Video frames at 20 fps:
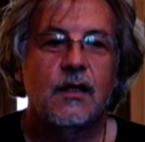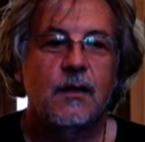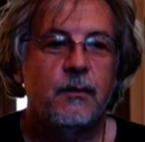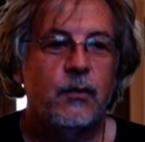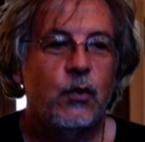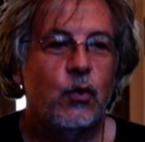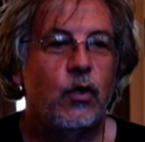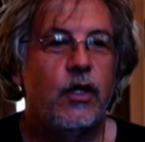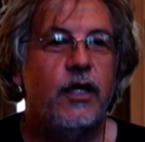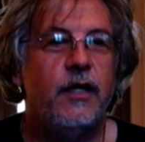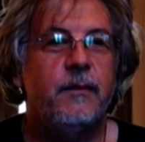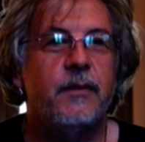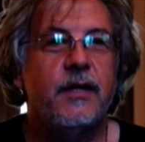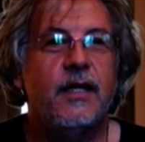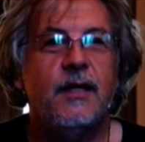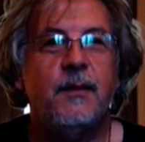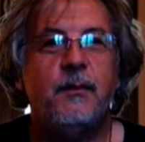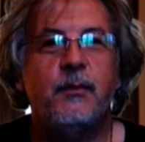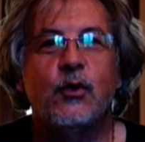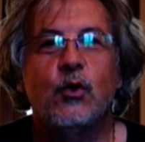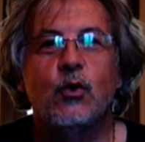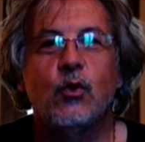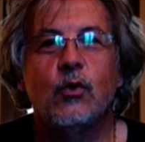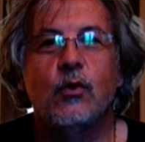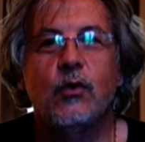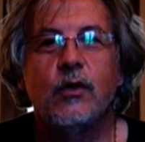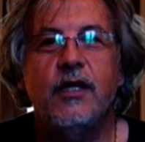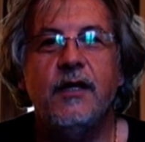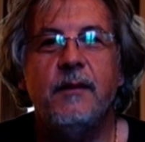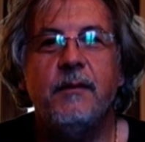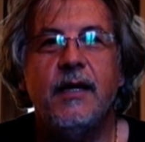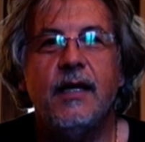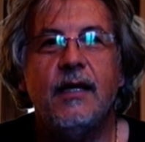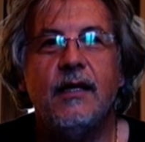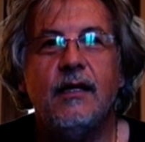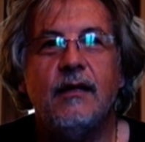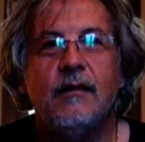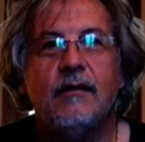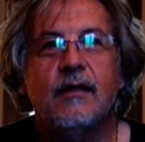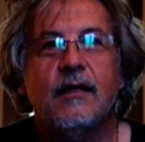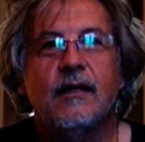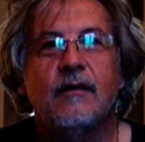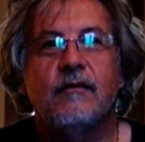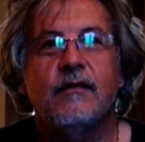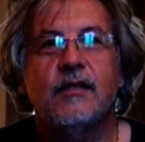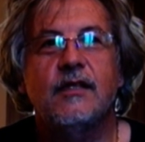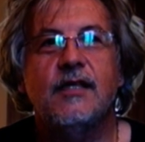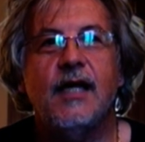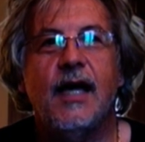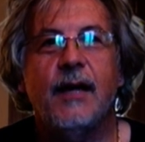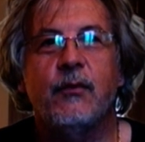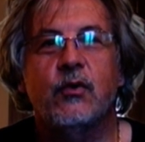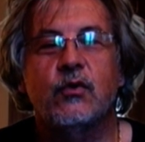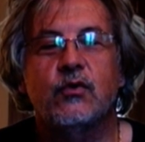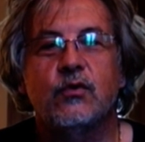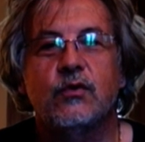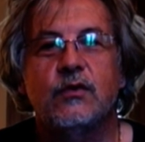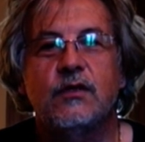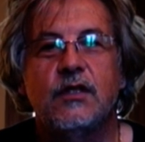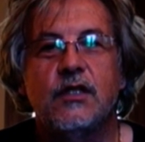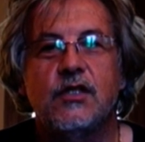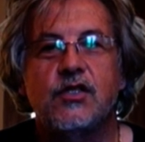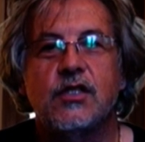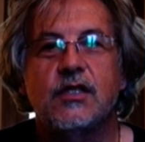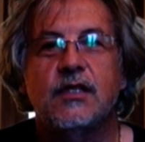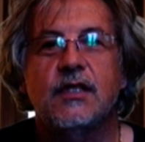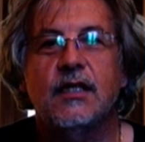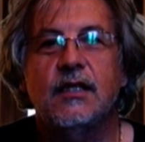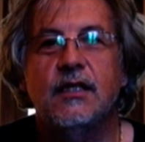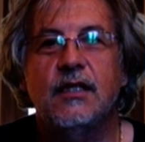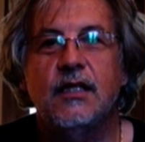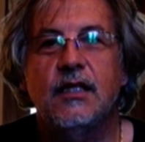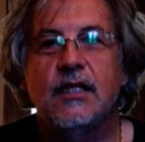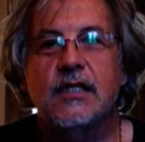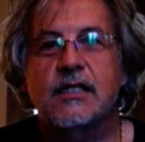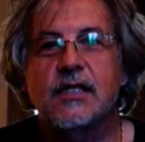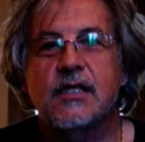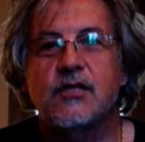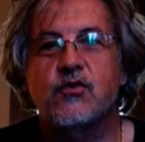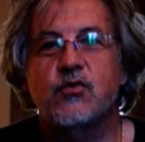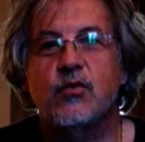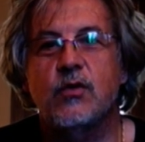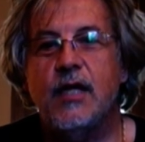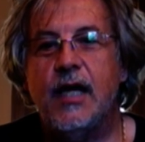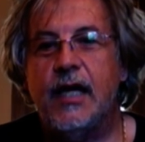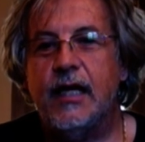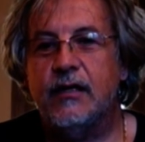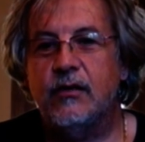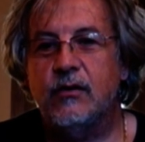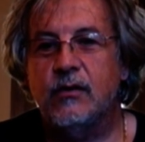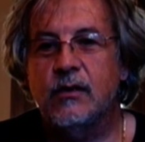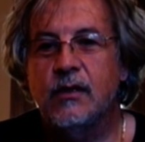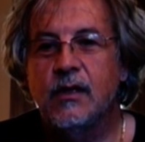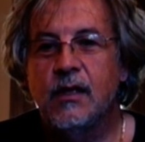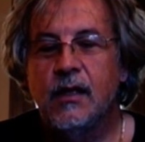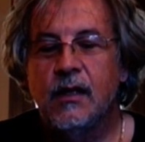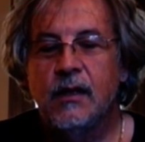Più libri, più liberi, invitiamo tutti i cittadini di San Giuliano